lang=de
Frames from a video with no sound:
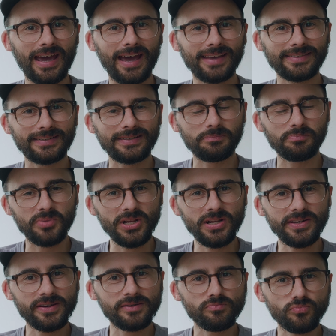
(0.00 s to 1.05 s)
Also die
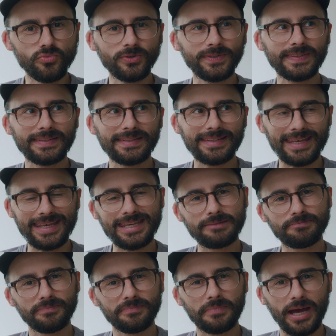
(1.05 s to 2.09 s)
Bilder müssen
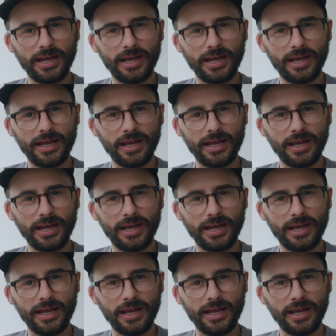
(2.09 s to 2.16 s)
eben